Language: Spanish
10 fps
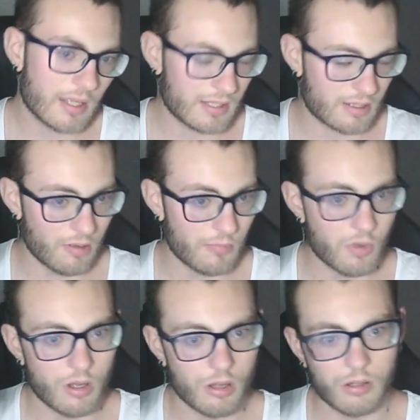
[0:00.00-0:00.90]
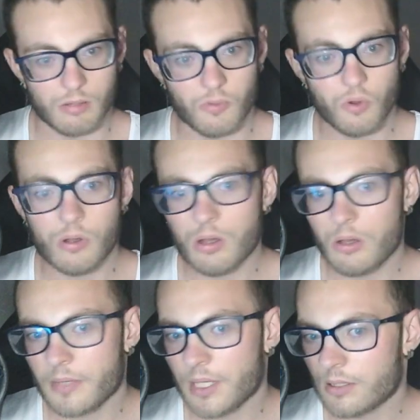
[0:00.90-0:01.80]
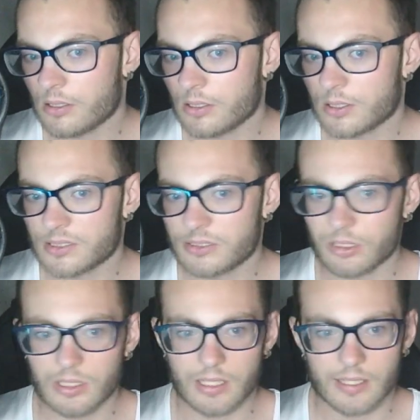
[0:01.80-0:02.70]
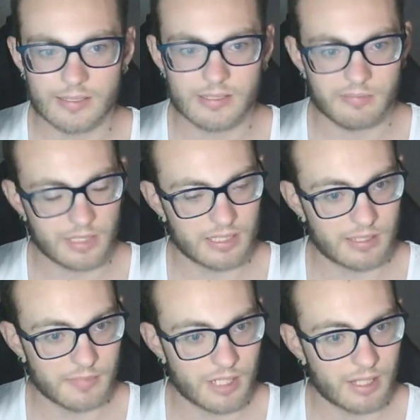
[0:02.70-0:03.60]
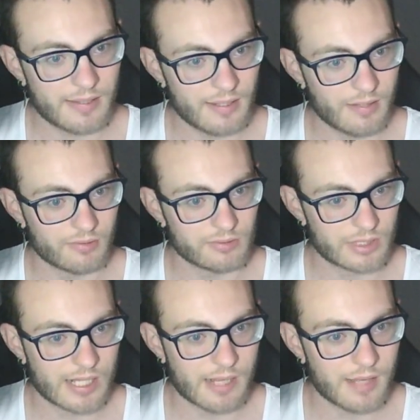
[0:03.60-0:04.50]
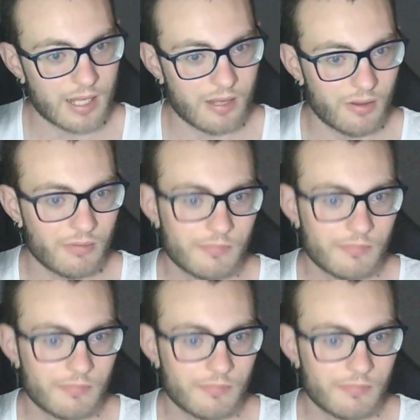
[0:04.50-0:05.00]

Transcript: como, como un hobby, ¿no? Esto y se me terminó haciendo un trabajo.